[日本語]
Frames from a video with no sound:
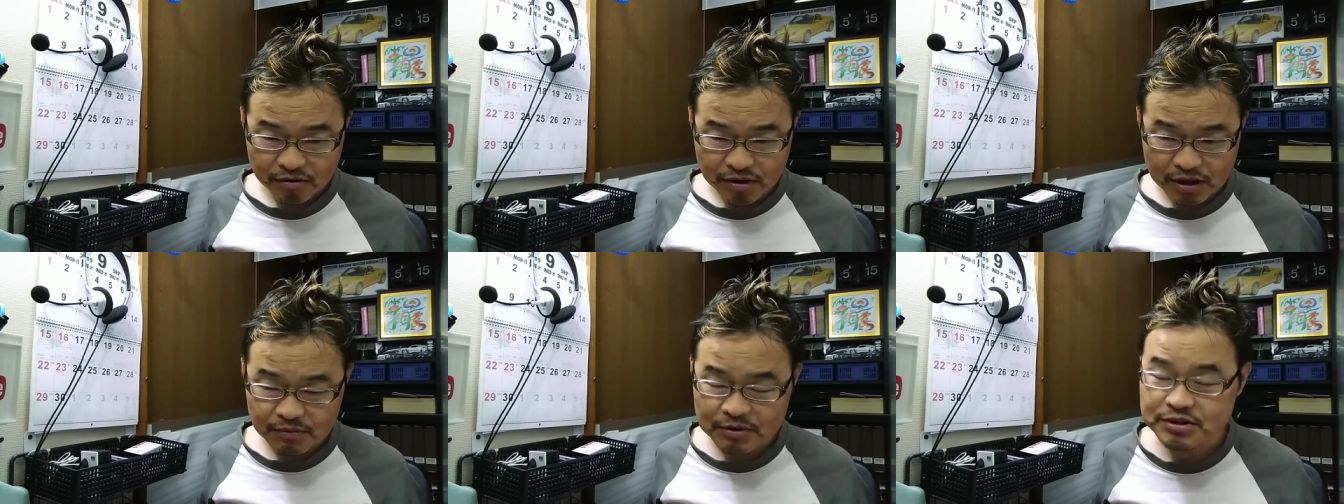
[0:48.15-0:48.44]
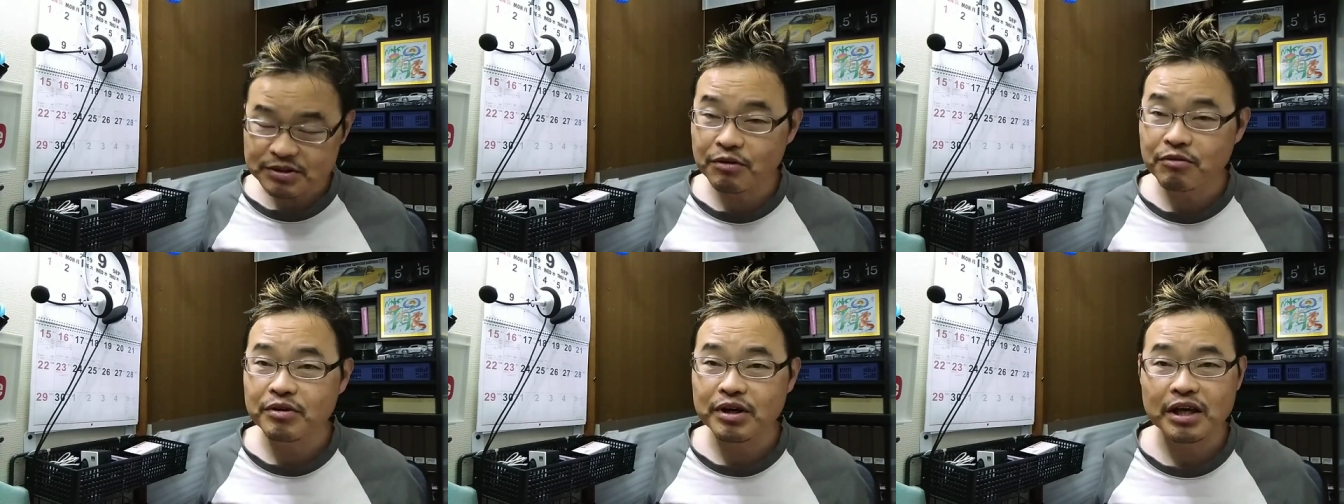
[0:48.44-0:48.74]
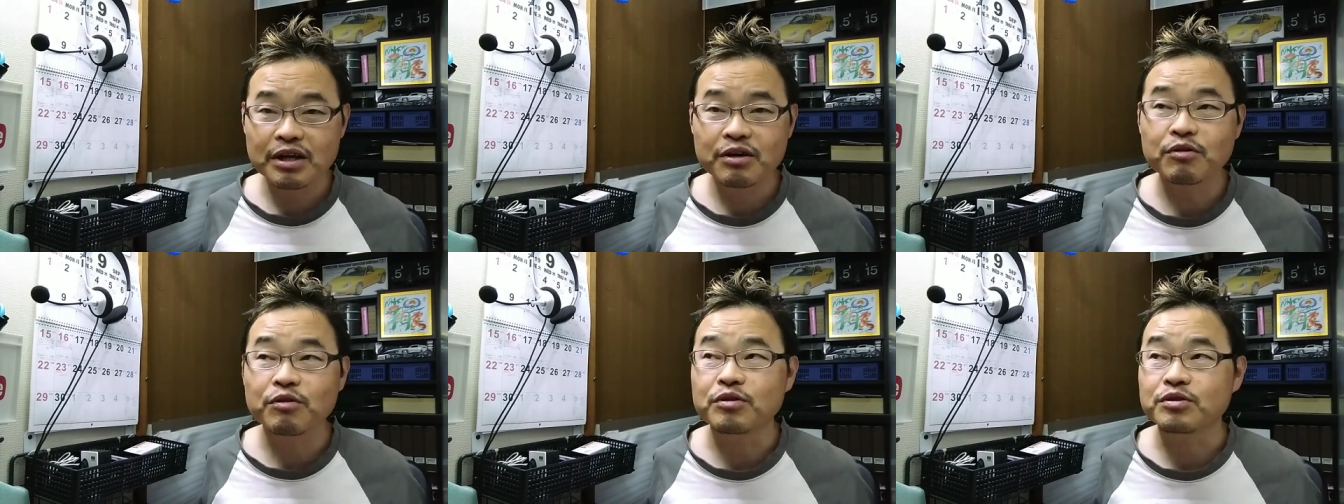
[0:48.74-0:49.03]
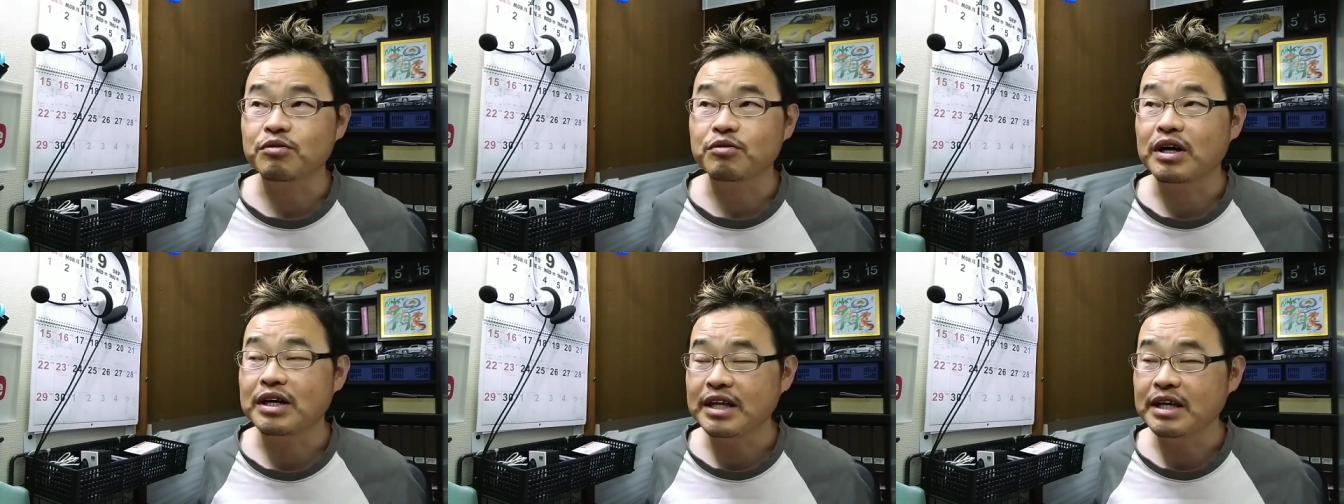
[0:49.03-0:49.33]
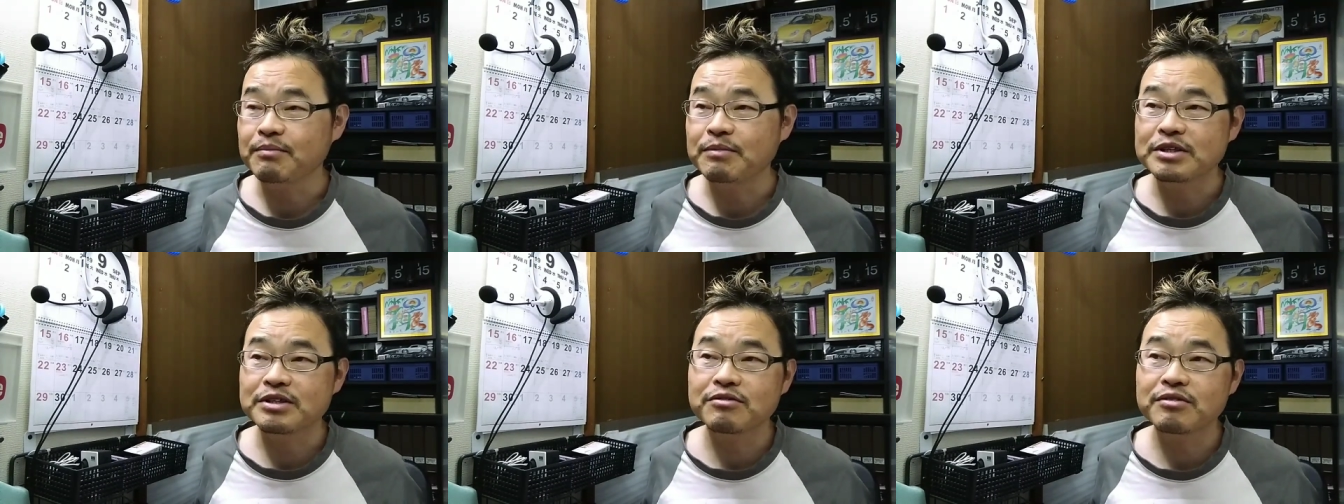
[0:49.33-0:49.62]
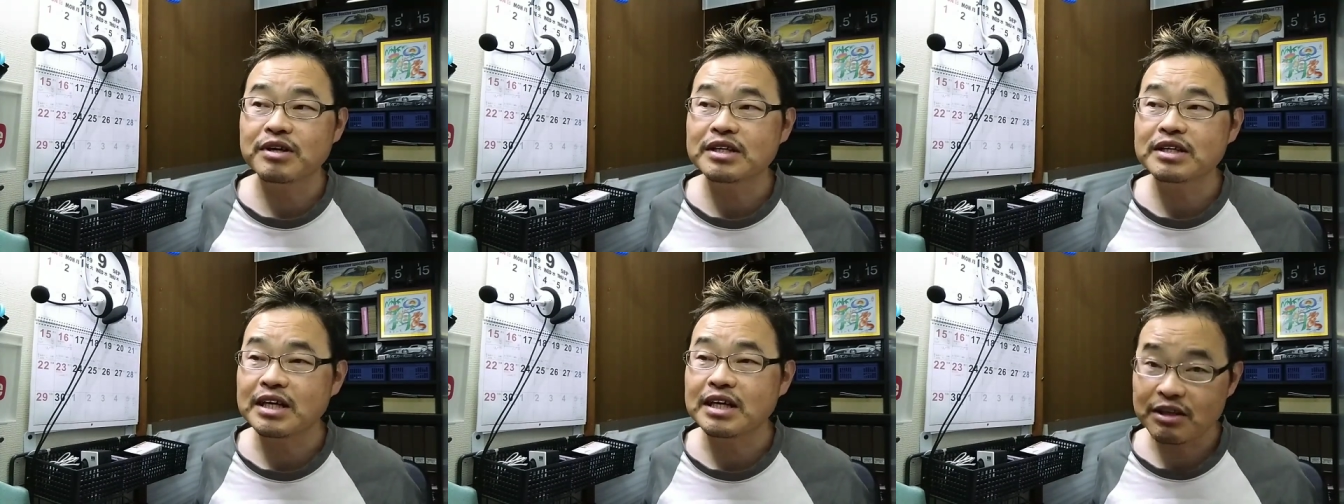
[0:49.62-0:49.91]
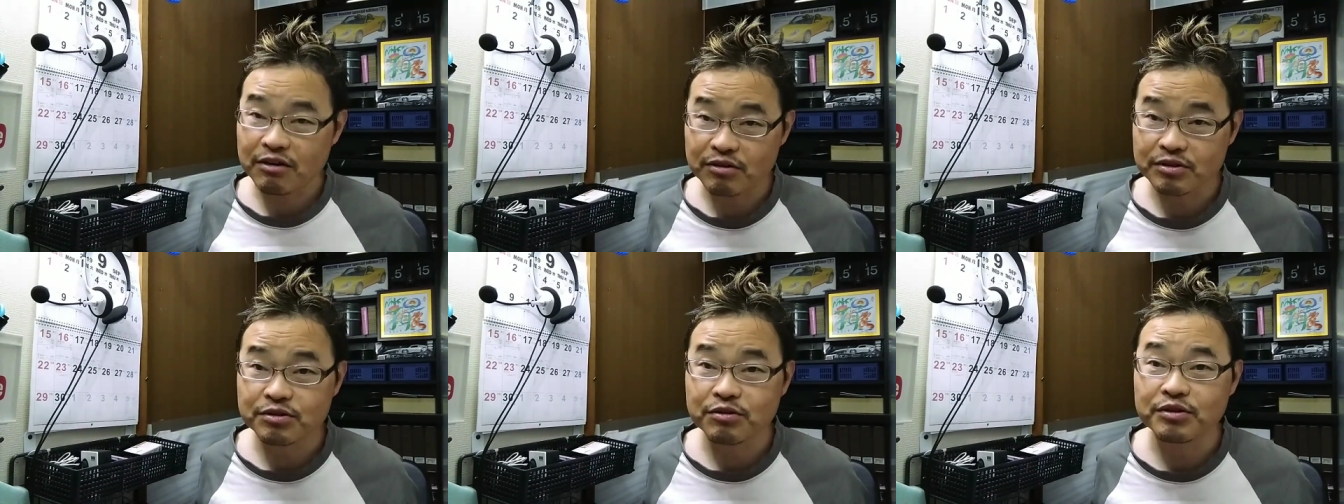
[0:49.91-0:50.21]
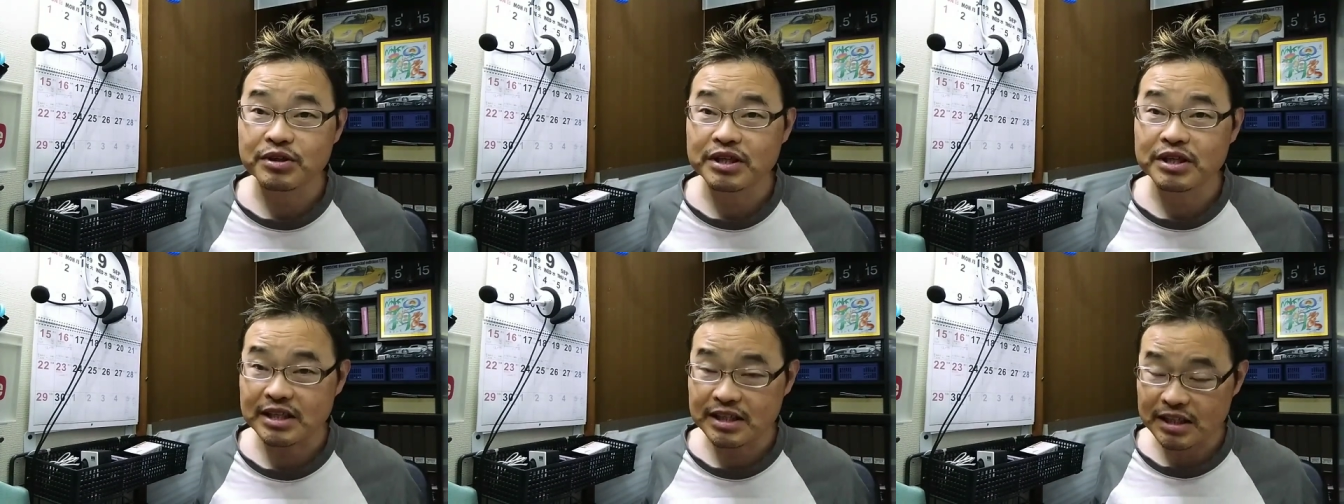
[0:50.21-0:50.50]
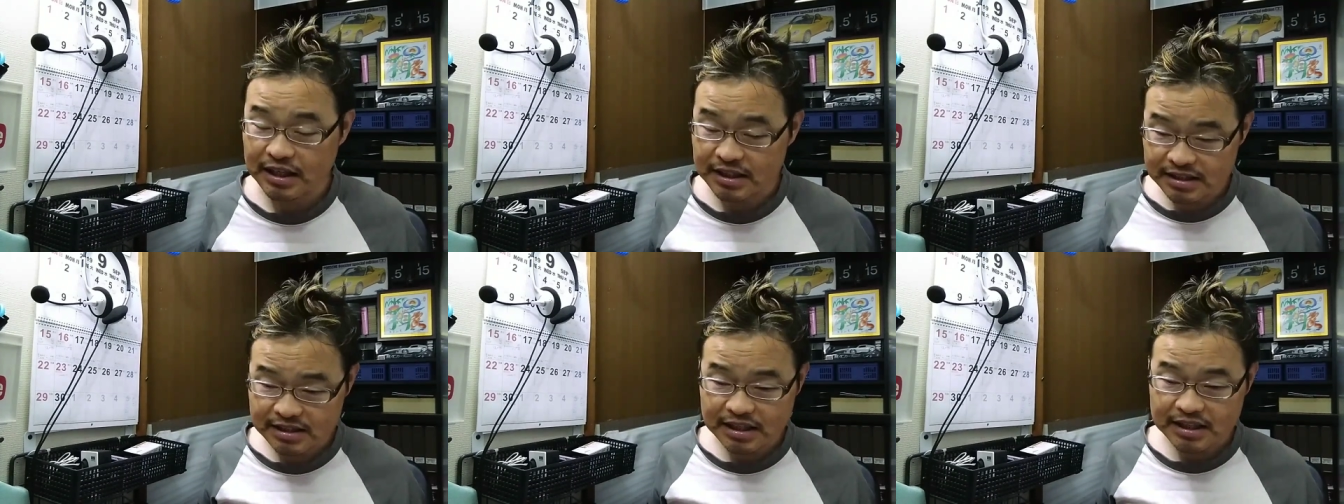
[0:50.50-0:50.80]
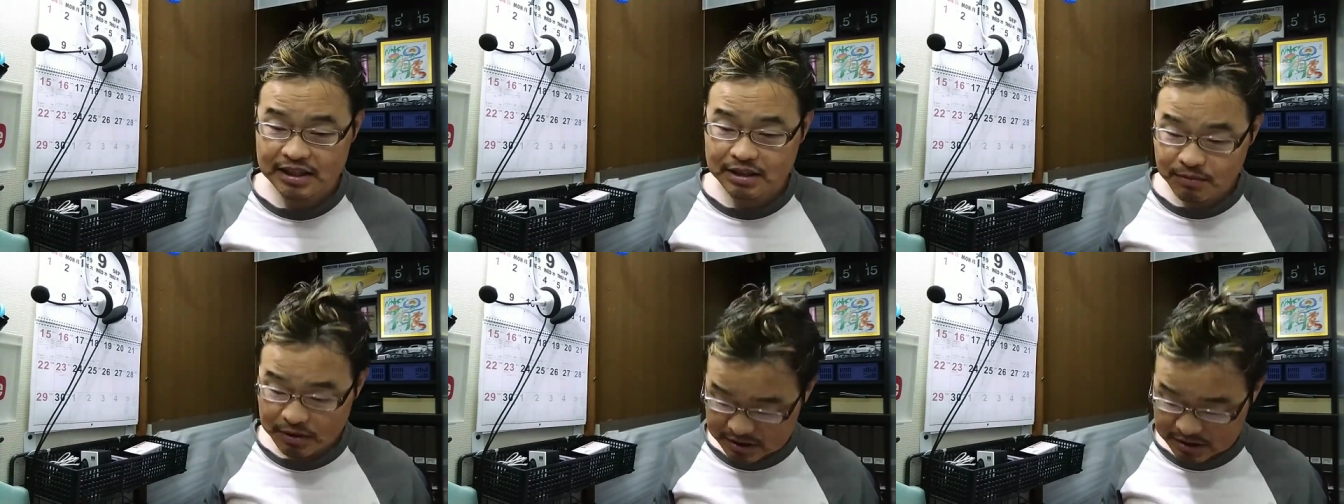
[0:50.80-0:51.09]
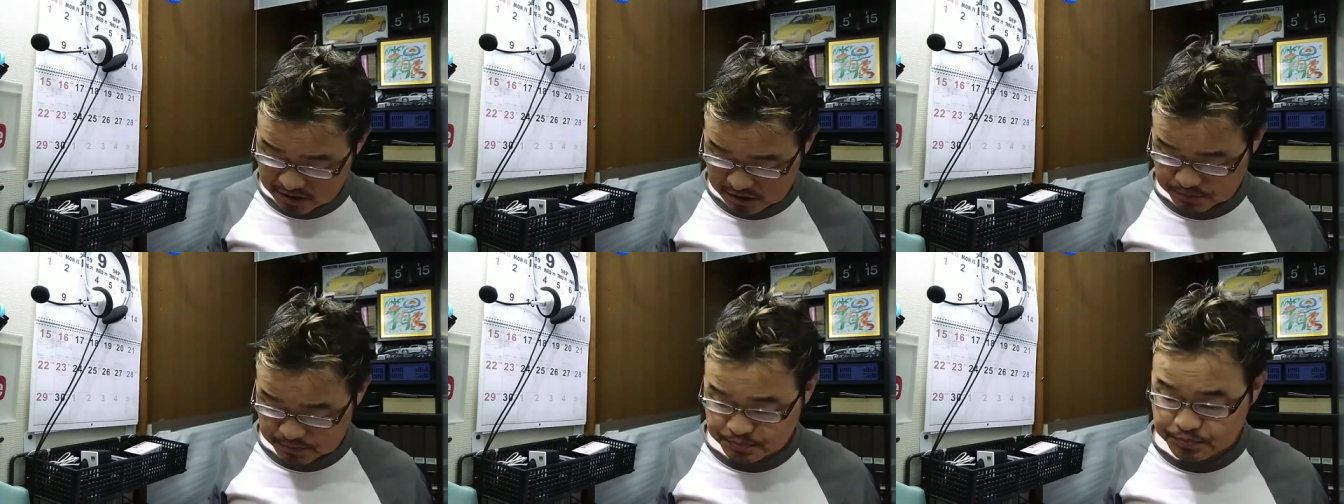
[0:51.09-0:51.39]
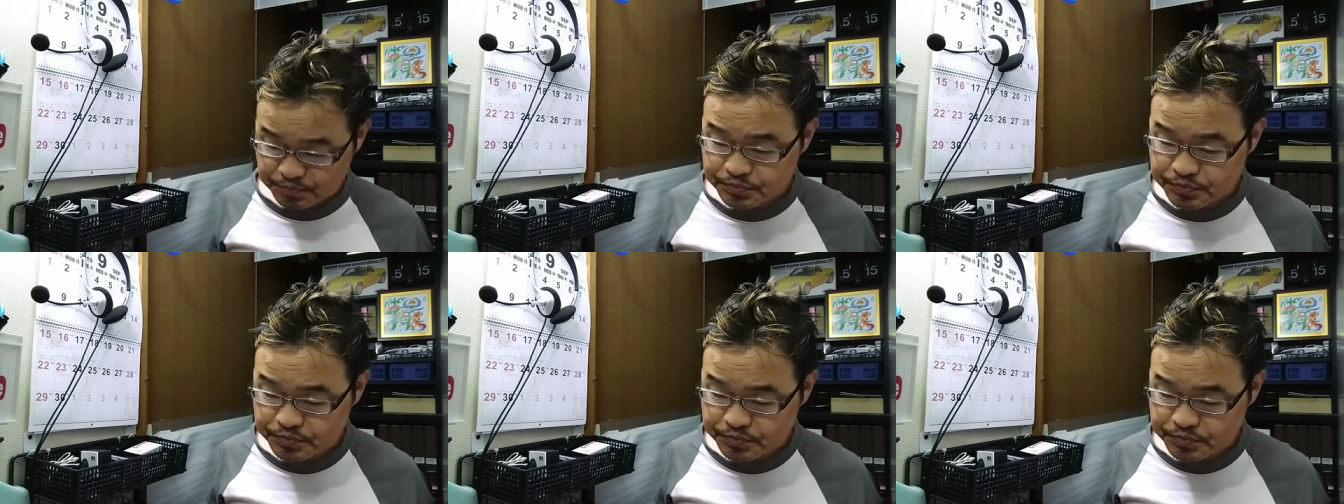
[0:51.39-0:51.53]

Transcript: Amazon エコーとかね、まあ、そのあたりの商品になってきます。